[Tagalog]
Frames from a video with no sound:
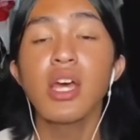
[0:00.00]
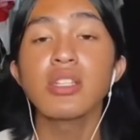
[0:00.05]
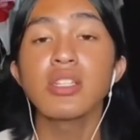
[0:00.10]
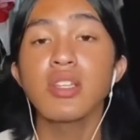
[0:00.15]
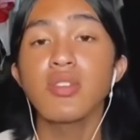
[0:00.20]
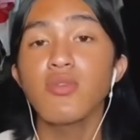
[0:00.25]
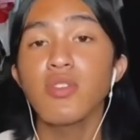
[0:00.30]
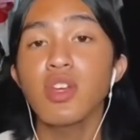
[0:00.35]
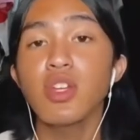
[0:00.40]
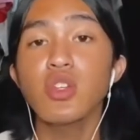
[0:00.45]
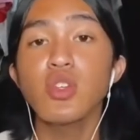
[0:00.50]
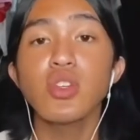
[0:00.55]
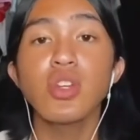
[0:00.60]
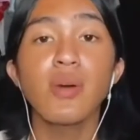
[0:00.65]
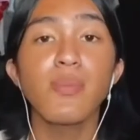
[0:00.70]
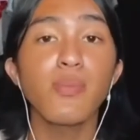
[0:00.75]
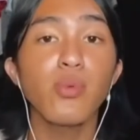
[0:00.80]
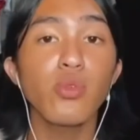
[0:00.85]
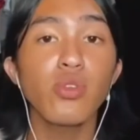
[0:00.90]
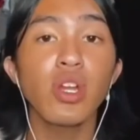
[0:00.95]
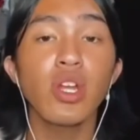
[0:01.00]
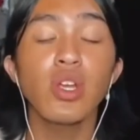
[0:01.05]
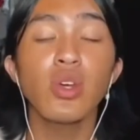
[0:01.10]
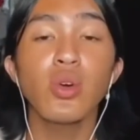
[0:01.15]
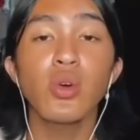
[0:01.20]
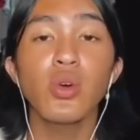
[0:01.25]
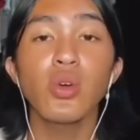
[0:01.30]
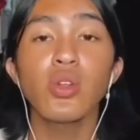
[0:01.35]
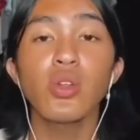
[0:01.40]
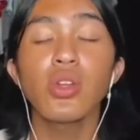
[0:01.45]
Sa video na po na
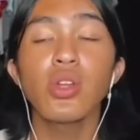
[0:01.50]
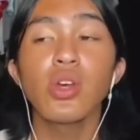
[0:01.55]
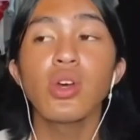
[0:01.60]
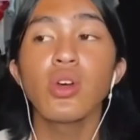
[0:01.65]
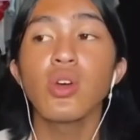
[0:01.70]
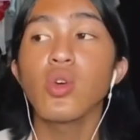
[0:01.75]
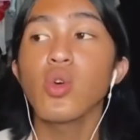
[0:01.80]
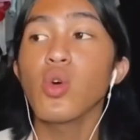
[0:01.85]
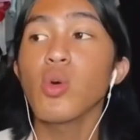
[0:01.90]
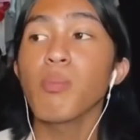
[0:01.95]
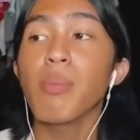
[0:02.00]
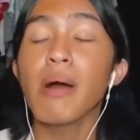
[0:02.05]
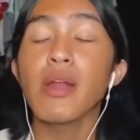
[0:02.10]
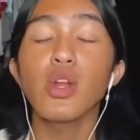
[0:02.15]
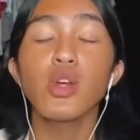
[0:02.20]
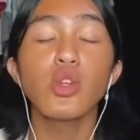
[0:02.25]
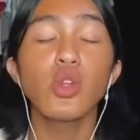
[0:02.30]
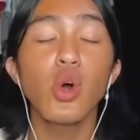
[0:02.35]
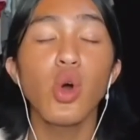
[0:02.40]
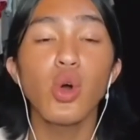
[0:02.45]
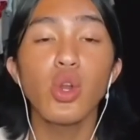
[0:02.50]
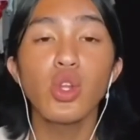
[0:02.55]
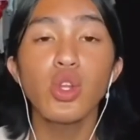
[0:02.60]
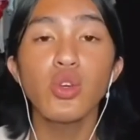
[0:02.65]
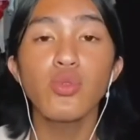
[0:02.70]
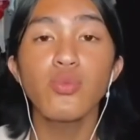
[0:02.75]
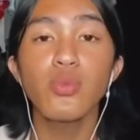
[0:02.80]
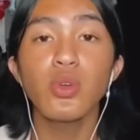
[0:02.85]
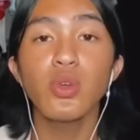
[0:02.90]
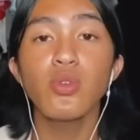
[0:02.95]
yun, kung panonoorin
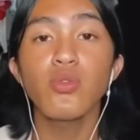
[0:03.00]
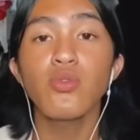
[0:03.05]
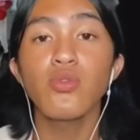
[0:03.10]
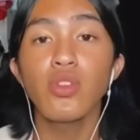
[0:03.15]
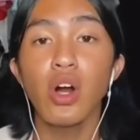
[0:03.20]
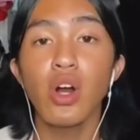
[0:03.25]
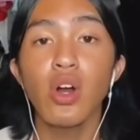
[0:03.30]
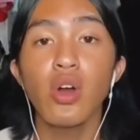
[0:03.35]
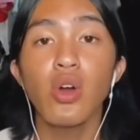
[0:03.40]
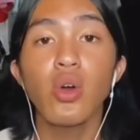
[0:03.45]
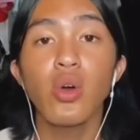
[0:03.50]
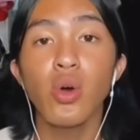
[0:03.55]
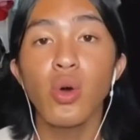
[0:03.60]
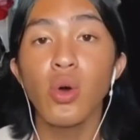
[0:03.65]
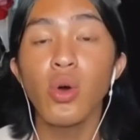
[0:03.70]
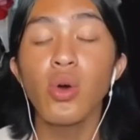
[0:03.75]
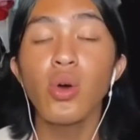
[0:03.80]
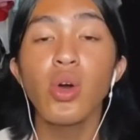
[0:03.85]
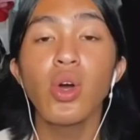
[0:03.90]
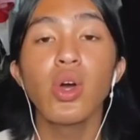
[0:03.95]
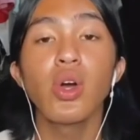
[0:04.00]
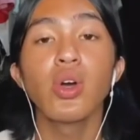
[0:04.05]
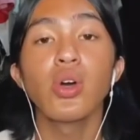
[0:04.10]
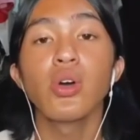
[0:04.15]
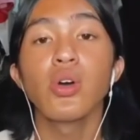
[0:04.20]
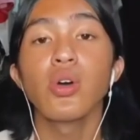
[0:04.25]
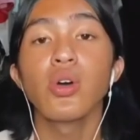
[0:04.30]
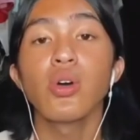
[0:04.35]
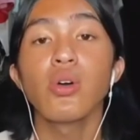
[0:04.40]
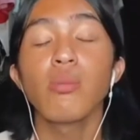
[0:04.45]
niyo po yung vlog ko,
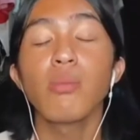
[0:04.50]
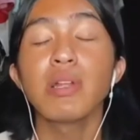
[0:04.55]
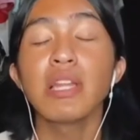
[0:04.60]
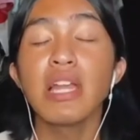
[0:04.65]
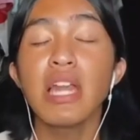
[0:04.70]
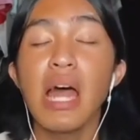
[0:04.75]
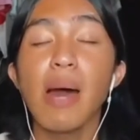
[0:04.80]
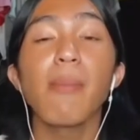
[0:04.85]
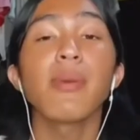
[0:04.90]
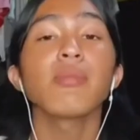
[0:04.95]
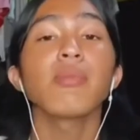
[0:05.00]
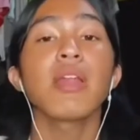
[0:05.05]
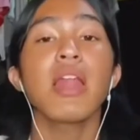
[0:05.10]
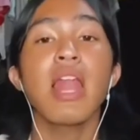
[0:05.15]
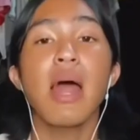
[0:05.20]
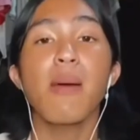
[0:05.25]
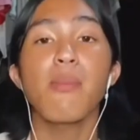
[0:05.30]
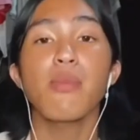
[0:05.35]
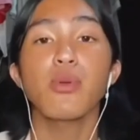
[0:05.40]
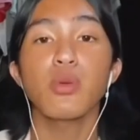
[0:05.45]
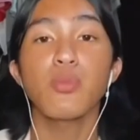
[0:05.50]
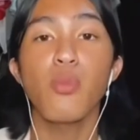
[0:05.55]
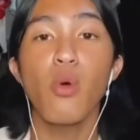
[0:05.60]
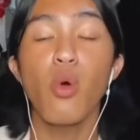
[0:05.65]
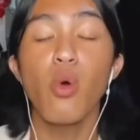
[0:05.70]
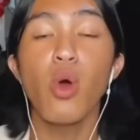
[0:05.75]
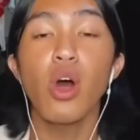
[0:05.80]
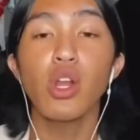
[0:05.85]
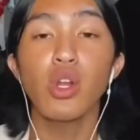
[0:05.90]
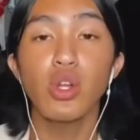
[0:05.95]
malalamat malalaman niyo po
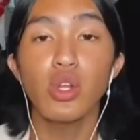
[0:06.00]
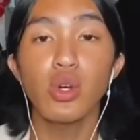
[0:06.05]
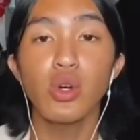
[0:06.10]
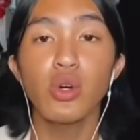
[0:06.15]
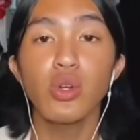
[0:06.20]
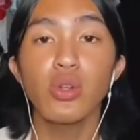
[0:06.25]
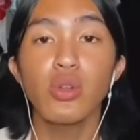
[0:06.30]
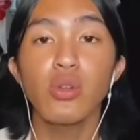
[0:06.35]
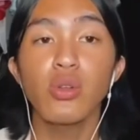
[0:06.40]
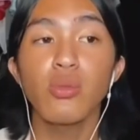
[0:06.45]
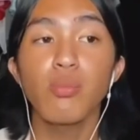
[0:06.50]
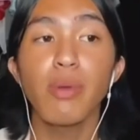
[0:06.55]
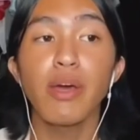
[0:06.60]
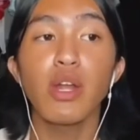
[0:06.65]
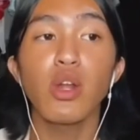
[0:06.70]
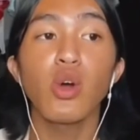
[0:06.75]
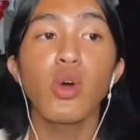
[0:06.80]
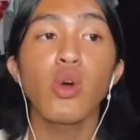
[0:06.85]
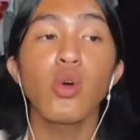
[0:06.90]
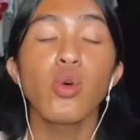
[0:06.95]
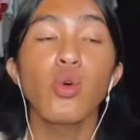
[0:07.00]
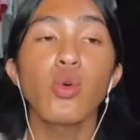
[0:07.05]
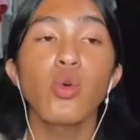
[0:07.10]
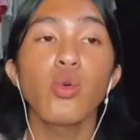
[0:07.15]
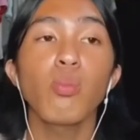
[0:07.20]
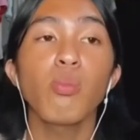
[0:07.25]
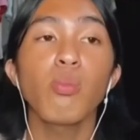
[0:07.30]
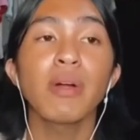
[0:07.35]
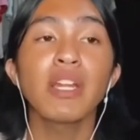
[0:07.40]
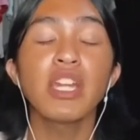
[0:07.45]
kung ano yun. Pero
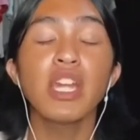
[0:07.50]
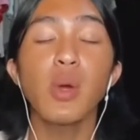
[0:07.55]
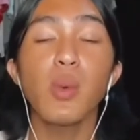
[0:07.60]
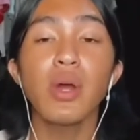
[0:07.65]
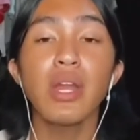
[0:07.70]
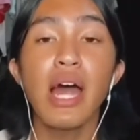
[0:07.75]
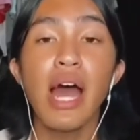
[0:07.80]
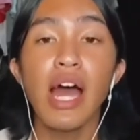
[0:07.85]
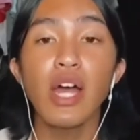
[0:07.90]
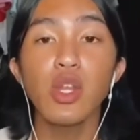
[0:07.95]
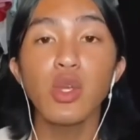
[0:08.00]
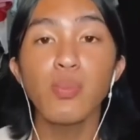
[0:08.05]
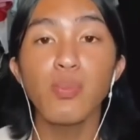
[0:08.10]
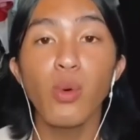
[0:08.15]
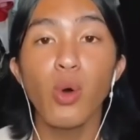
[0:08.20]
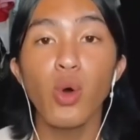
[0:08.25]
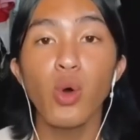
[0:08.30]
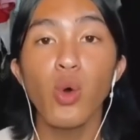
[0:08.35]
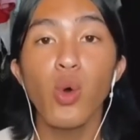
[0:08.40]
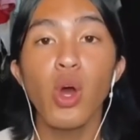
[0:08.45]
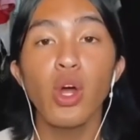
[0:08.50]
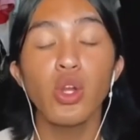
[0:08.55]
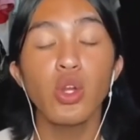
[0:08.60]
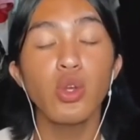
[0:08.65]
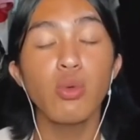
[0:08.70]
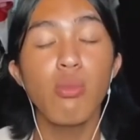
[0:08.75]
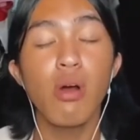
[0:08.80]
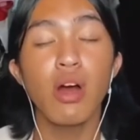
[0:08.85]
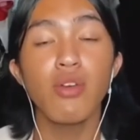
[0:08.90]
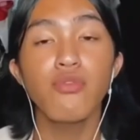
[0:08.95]
kung paniniwalaan niyo po kung ano
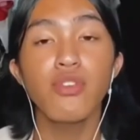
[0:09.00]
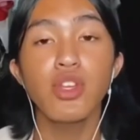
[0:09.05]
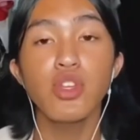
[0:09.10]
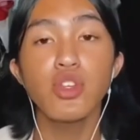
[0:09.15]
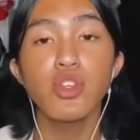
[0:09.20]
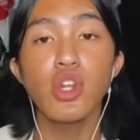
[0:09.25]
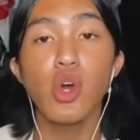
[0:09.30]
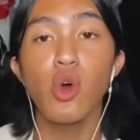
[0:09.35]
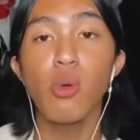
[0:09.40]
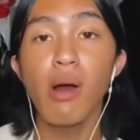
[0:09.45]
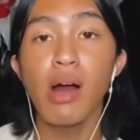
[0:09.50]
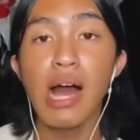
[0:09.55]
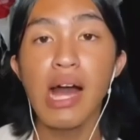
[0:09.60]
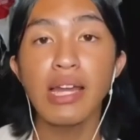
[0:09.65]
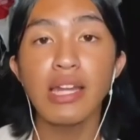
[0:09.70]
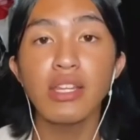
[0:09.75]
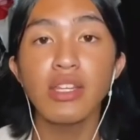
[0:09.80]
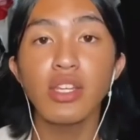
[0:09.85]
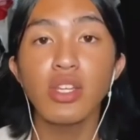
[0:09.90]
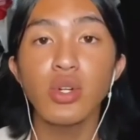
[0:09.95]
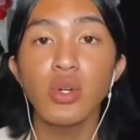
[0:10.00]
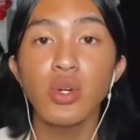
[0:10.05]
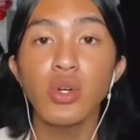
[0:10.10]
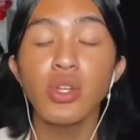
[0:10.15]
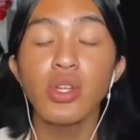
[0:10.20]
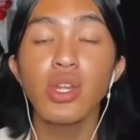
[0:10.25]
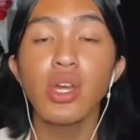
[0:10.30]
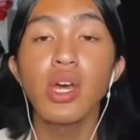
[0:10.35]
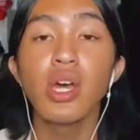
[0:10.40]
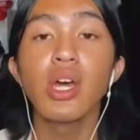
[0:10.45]
yung mga video na kumakalat na
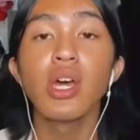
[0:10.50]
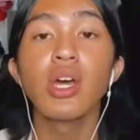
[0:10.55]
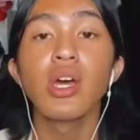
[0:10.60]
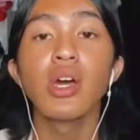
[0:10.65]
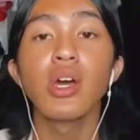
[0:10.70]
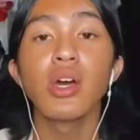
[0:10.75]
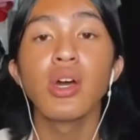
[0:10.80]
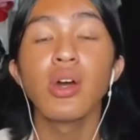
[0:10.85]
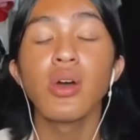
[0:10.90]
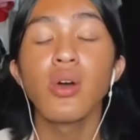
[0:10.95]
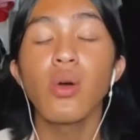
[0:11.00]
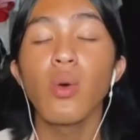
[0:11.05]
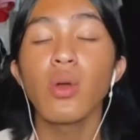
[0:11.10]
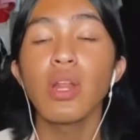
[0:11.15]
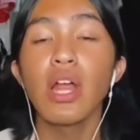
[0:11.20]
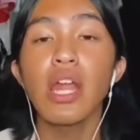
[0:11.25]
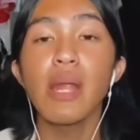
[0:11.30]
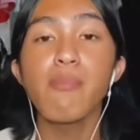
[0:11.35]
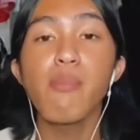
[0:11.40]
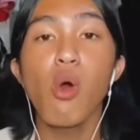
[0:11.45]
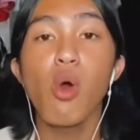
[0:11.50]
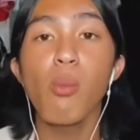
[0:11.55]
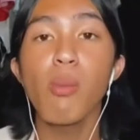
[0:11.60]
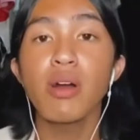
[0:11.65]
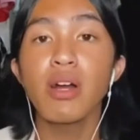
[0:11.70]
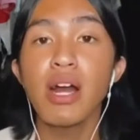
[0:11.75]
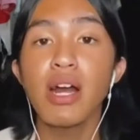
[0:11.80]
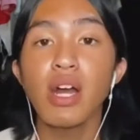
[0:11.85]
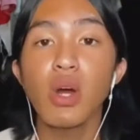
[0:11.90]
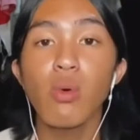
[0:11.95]
yun, wala na po akong
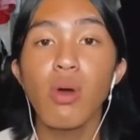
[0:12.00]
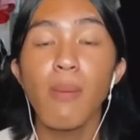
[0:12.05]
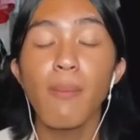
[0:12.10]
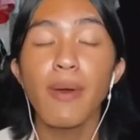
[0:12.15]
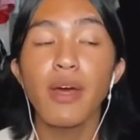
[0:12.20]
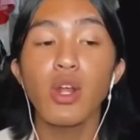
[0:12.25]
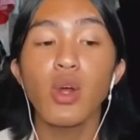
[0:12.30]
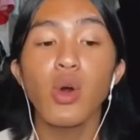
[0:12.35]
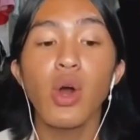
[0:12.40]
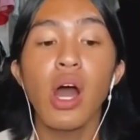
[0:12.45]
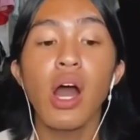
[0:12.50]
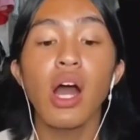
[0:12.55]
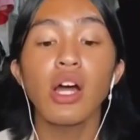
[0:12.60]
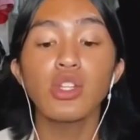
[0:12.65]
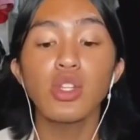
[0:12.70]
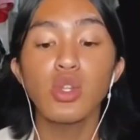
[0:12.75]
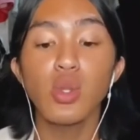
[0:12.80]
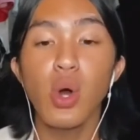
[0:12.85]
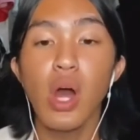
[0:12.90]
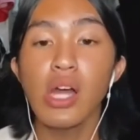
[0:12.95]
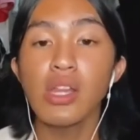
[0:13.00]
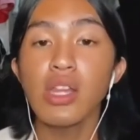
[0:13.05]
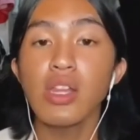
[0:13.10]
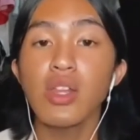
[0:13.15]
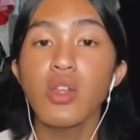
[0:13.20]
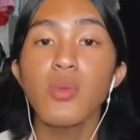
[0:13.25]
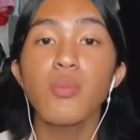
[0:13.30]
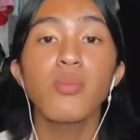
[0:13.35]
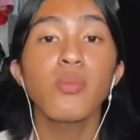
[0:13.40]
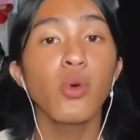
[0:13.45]
magagawa. Pero ang
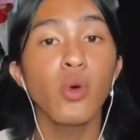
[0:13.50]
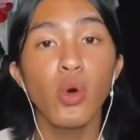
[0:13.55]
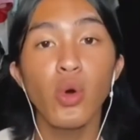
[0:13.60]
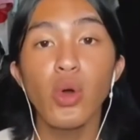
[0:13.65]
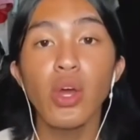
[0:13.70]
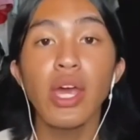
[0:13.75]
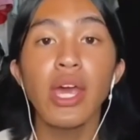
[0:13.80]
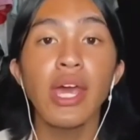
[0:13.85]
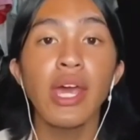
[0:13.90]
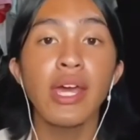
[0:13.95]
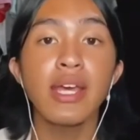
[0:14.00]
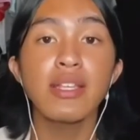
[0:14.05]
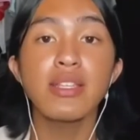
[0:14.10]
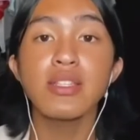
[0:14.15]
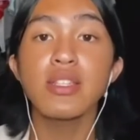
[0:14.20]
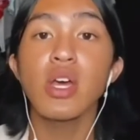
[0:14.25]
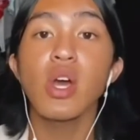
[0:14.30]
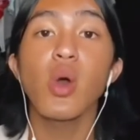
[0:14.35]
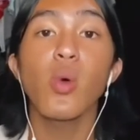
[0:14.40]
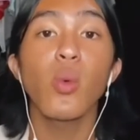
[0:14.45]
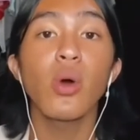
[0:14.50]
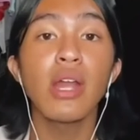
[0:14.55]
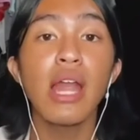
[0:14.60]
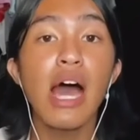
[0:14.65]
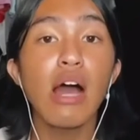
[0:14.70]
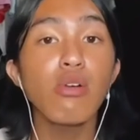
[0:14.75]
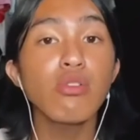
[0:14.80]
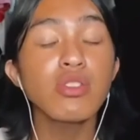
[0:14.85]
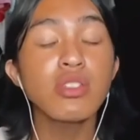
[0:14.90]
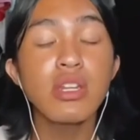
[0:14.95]
katotohanan doon po is
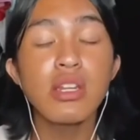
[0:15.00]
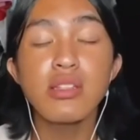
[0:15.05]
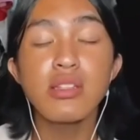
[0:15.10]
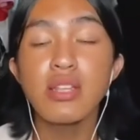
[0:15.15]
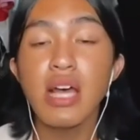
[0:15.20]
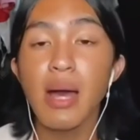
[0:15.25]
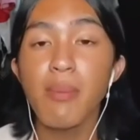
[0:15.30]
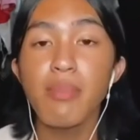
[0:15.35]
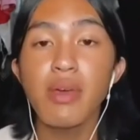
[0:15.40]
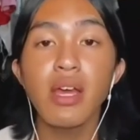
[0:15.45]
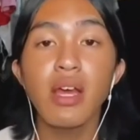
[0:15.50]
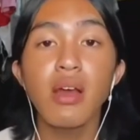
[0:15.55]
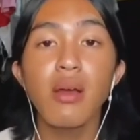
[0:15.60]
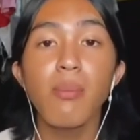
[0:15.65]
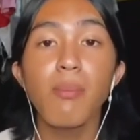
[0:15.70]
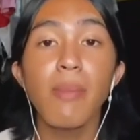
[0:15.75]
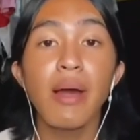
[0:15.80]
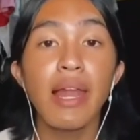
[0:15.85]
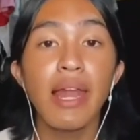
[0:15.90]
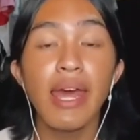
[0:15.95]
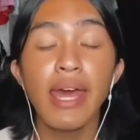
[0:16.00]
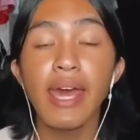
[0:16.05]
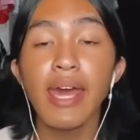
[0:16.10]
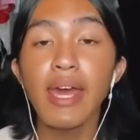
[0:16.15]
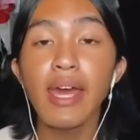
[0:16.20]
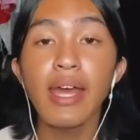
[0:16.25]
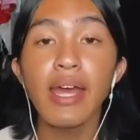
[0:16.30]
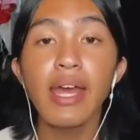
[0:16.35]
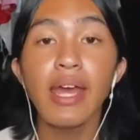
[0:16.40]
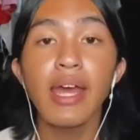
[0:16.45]
wala akong sinasabing mali
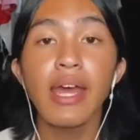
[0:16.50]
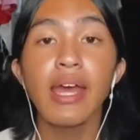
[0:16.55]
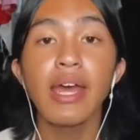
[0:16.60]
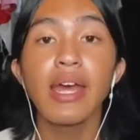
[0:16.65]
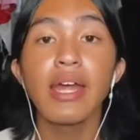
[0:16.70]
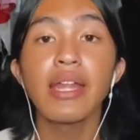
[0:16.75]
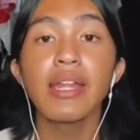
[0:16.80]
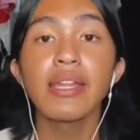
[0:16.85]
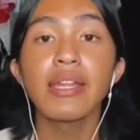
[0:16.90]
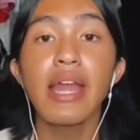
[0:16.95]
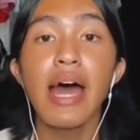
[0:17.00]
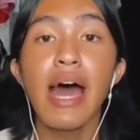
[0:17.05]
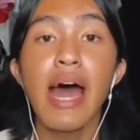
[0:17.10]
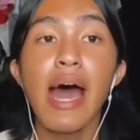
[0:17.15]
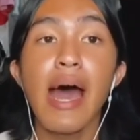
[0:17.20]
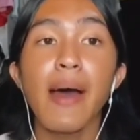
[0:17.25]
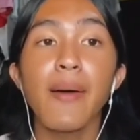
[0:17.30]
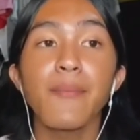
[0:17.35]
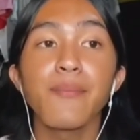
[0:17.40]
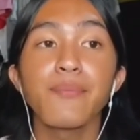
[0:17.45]
na